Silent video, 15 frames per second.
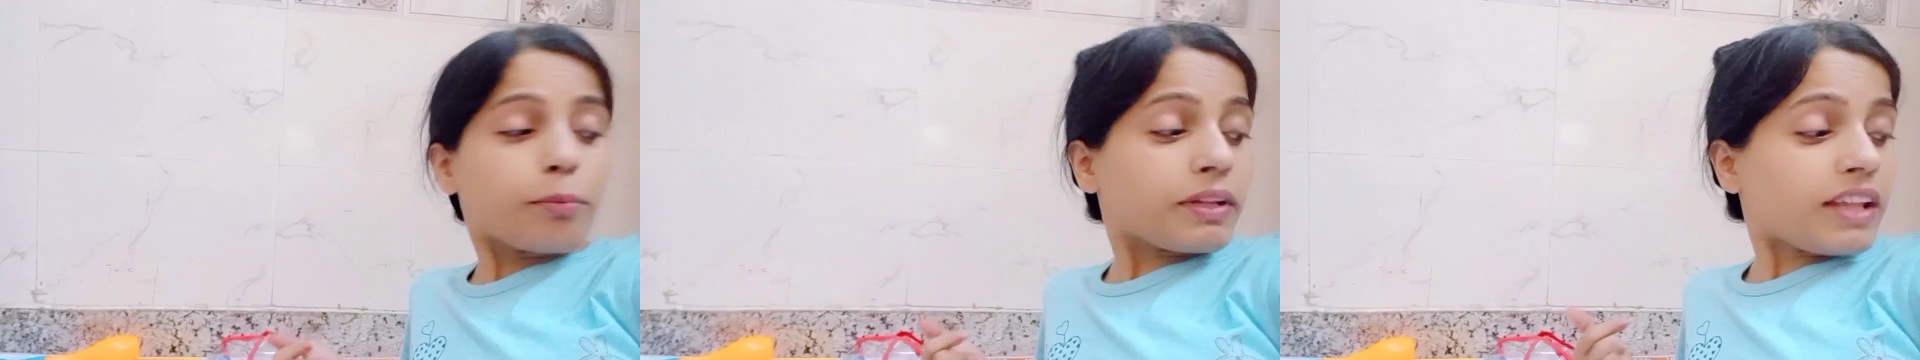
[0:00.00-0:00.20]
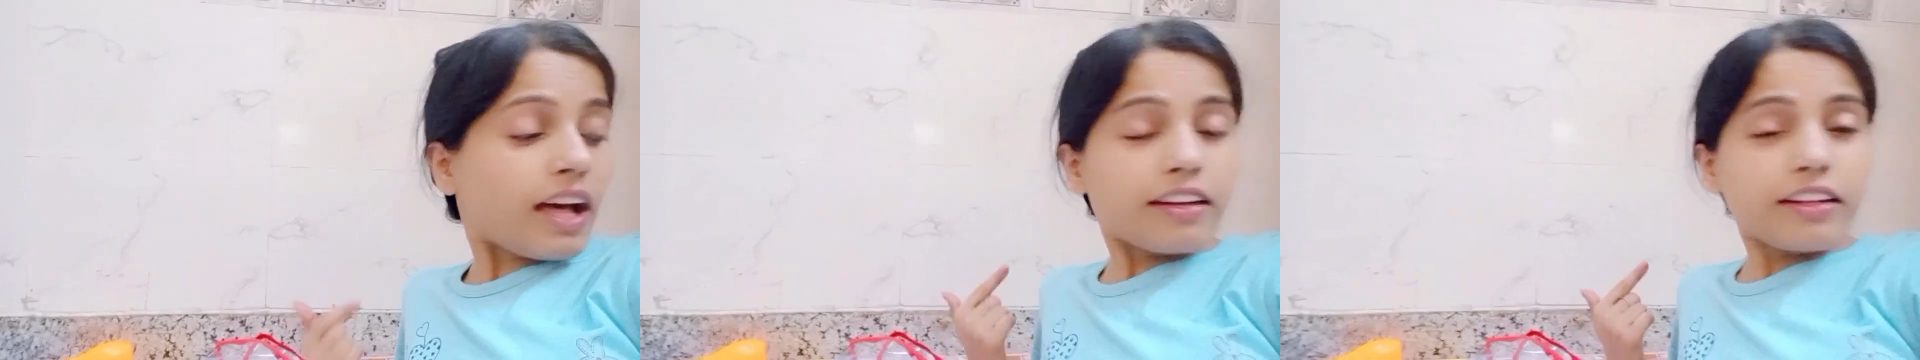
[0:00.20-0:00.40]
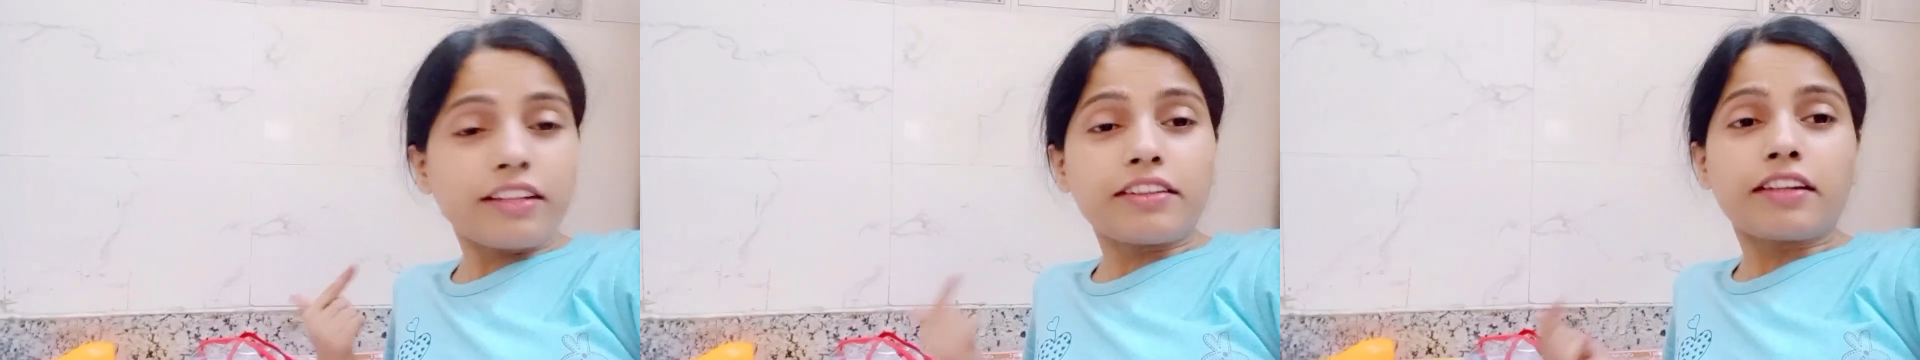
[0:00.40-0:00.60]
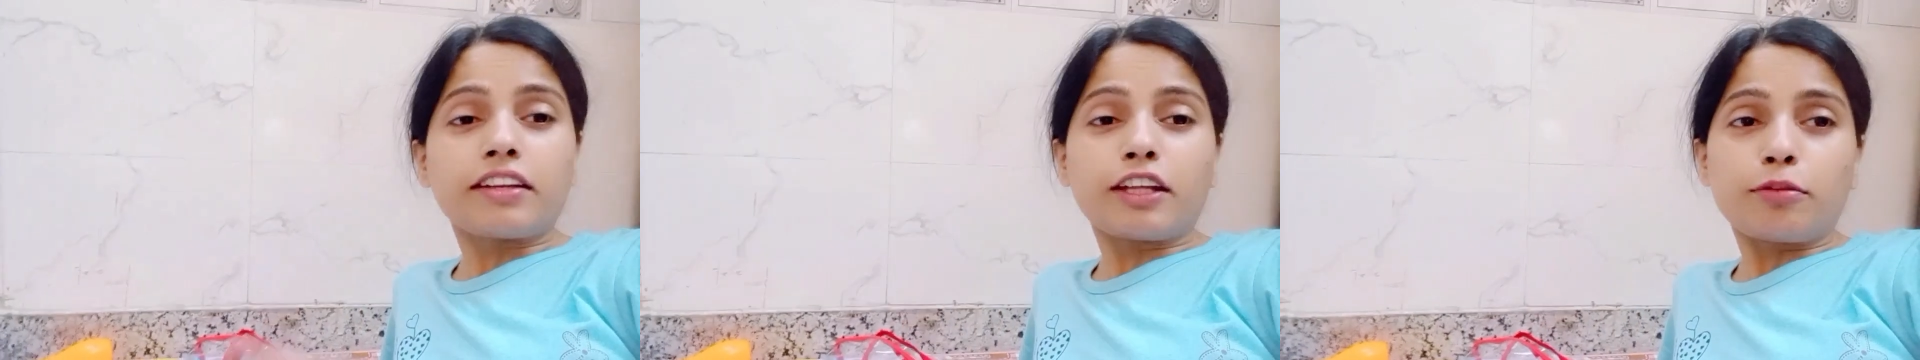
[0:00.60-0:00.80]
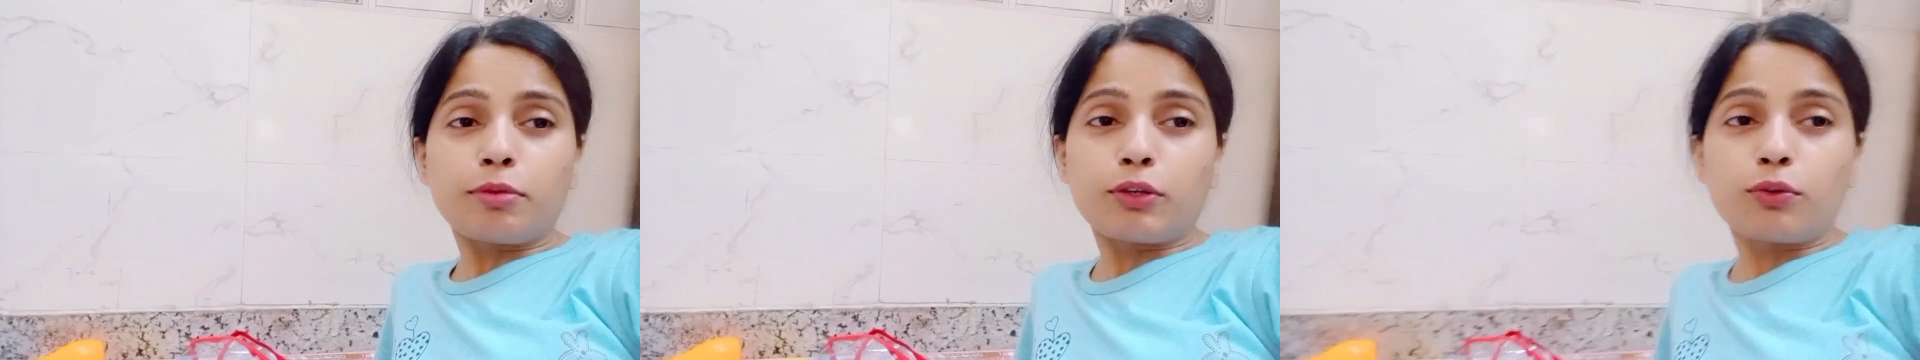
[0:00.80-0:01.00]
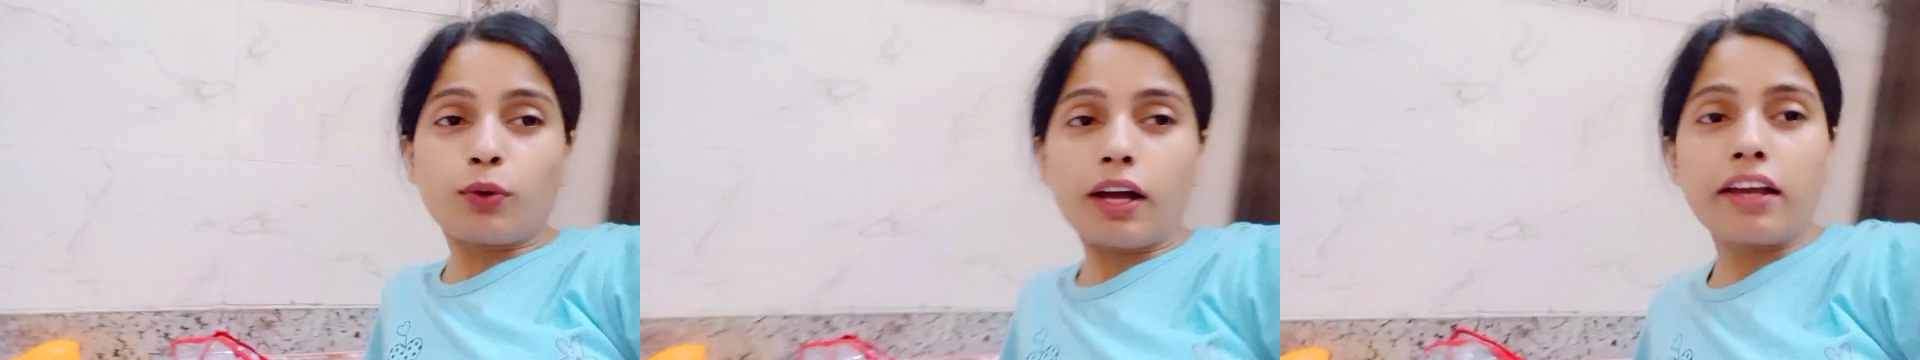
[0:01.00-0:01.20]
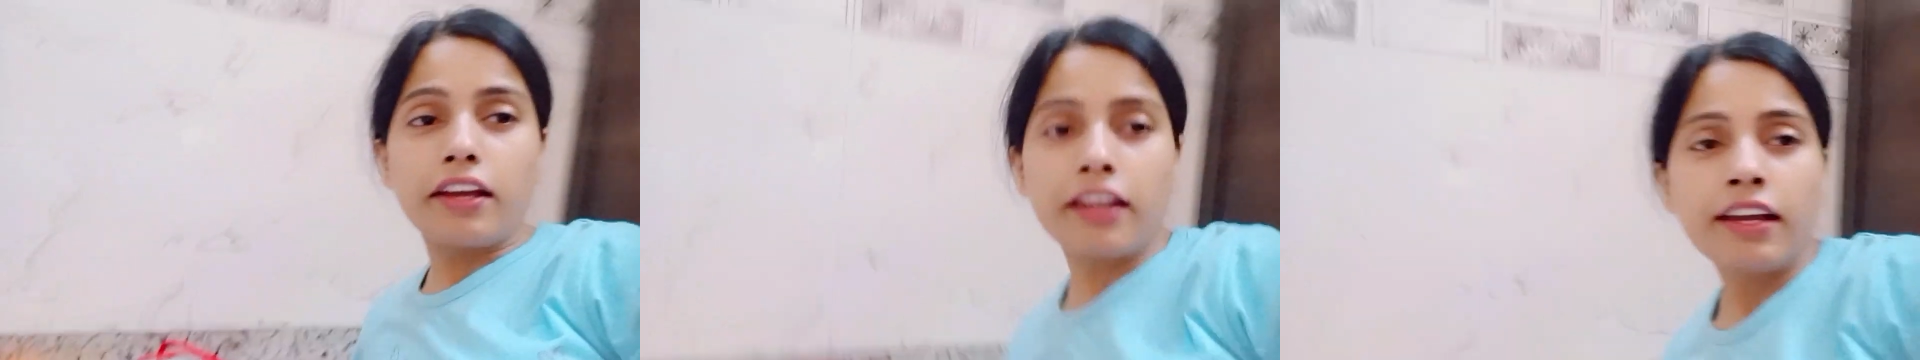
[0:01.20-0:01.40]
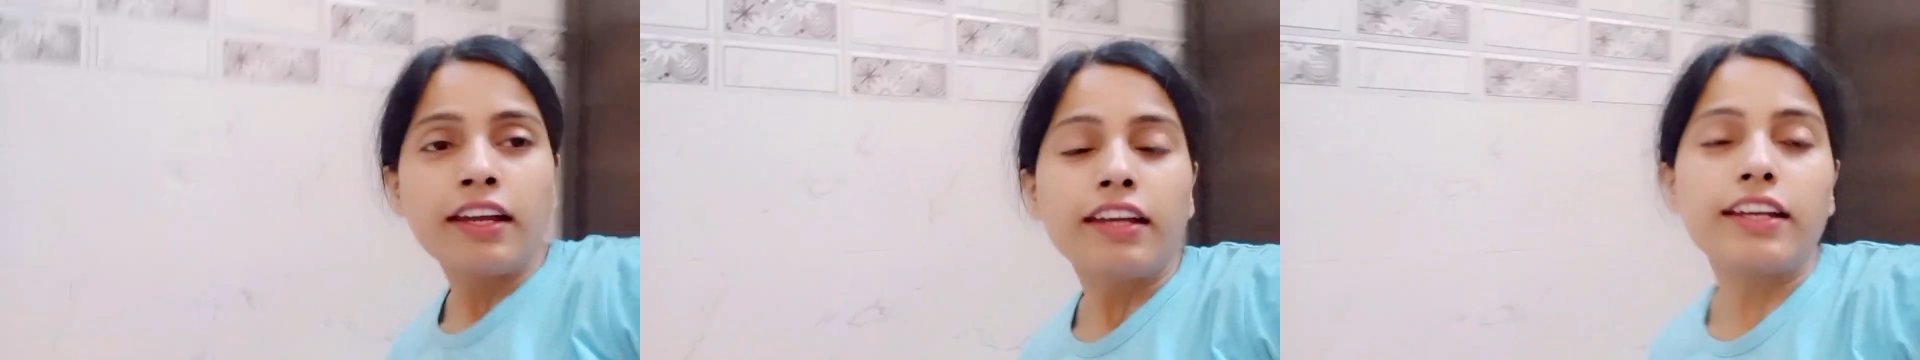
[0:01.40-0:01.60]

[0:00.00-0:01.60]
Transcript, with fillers: बता रहे इधर ये भी टॉय है